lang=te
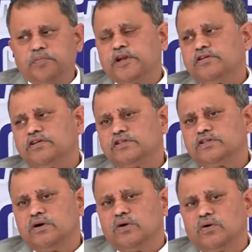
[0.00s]
రిట్
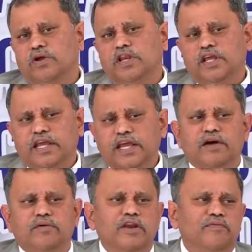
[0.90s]
పిటిషన్స్లో కొన్ని
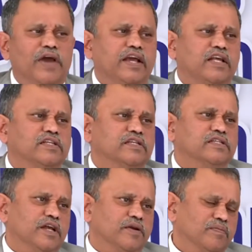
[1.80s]
కీలకమైన వ్యాఖ్యలు
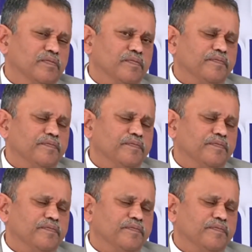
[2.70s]
చేశారు